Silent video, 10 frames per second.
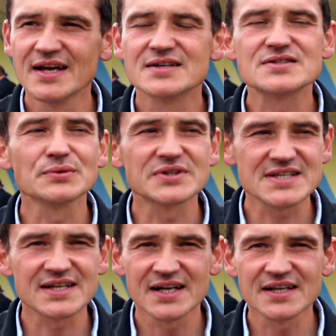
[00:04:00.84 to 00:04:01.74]
są te
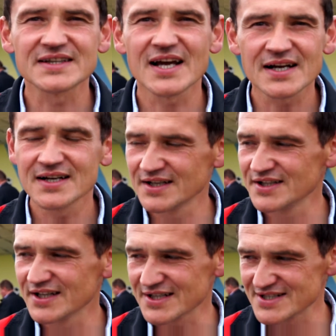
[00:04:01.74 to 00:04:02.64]
zagrania tak a
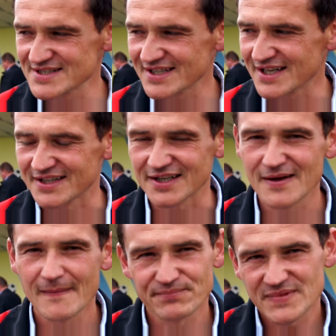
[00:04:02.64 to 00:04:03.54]
nie inaczej zagrane.
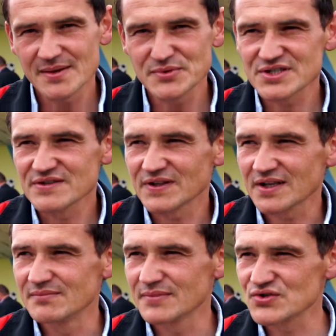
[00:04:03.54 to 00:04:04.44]
No myślę, że w
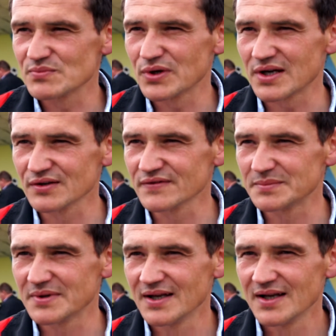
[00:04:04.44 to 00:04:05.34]
takim meczu
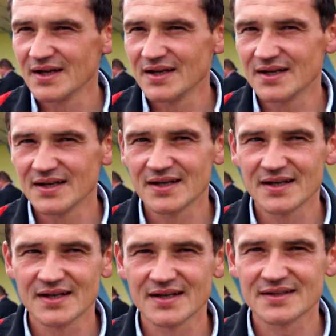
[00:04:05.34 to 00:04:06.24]
pucharowym e,
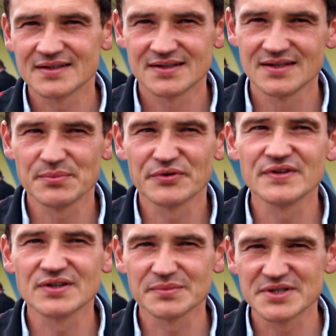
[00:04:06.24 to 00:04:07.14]
nie
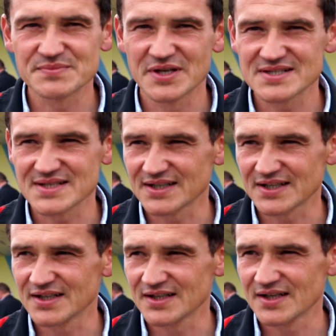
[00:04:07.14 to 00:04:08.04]
powinno mieć miejsca
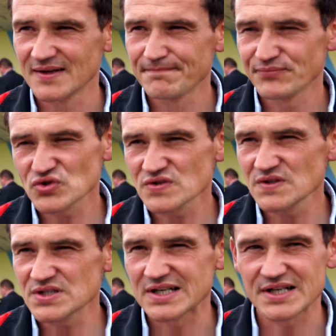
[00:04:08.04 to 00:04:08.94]
takie.
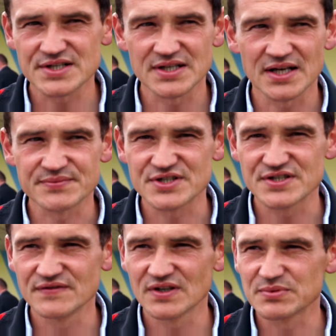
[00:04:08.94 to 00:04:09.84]
Oczywiście gra się tak, jak
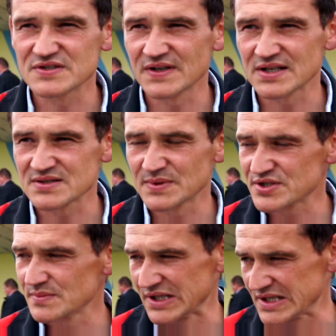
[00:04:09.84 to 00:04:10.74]
przeciwnik pozwala.
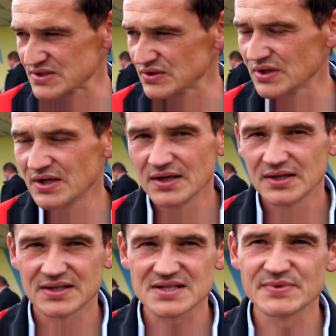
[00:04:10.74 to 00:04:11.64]
Zobaczymy, na co
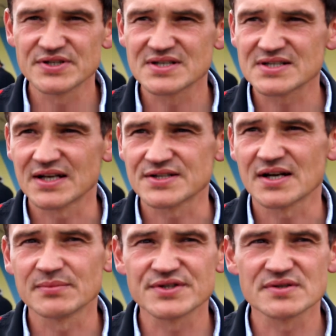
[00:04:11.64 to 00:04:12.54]
nas będzie stać,
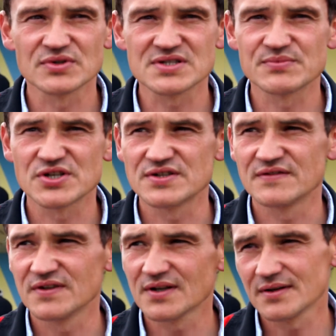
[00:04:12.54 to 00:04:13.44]
jak będzie mocny
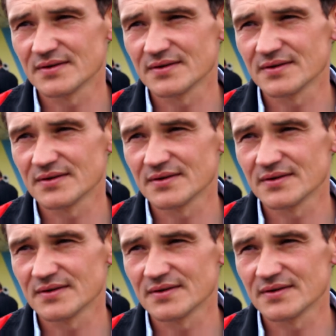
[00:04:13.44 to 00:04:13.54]
przeciwnik.